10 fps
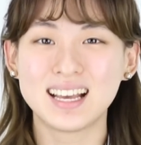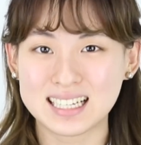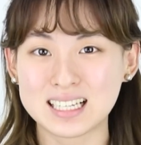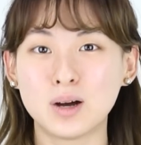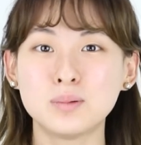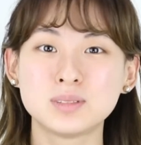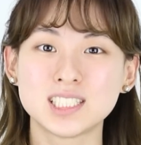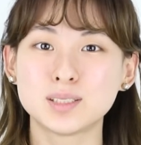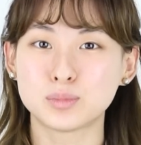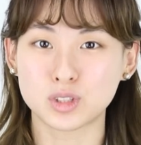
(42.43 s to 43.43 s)
그럼
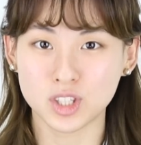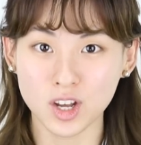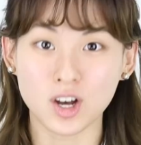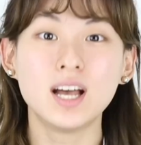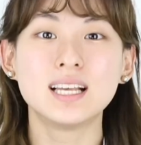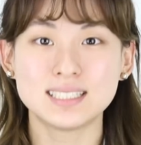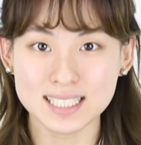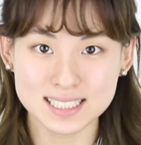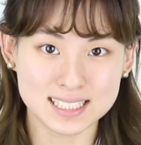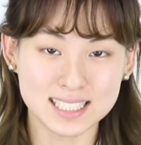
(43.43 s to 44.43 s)
지금부터
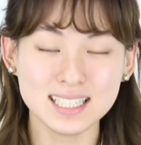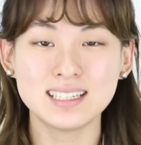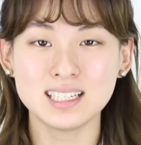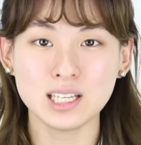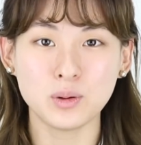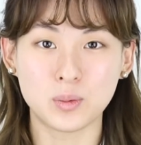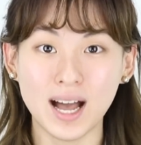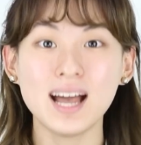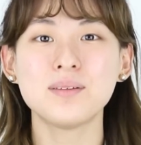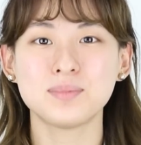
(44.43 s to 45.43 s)
세시
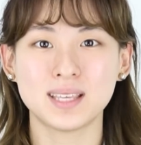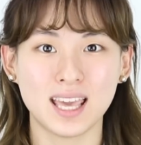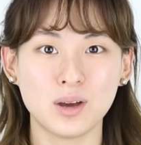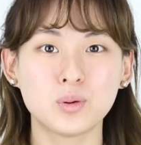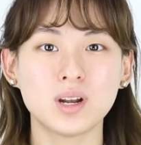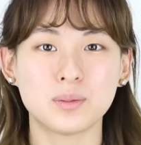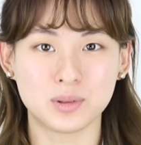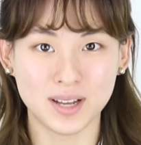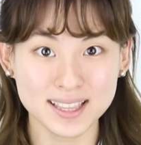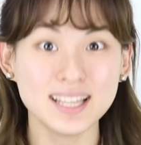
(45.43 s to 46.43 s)
클리오와 함께
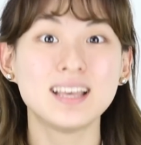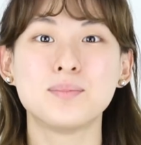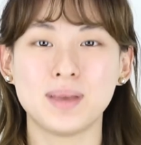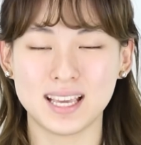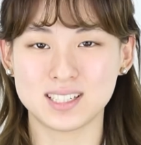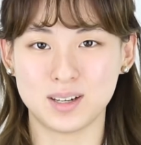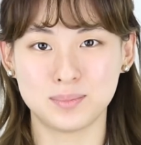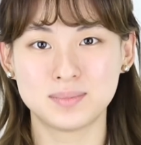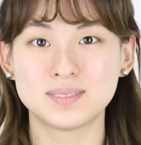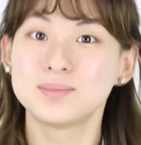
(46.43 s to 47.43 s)
콜라보한 메이크업
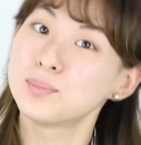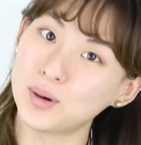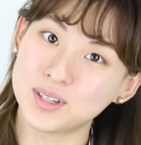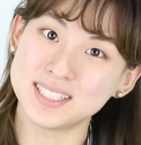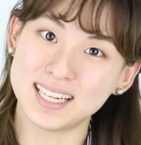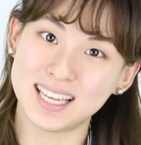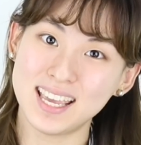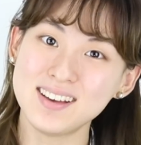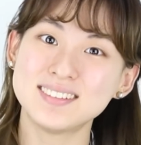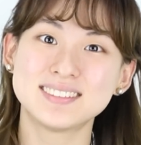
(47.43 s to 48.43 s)

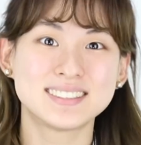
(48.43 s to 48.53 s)
보여드릴게요.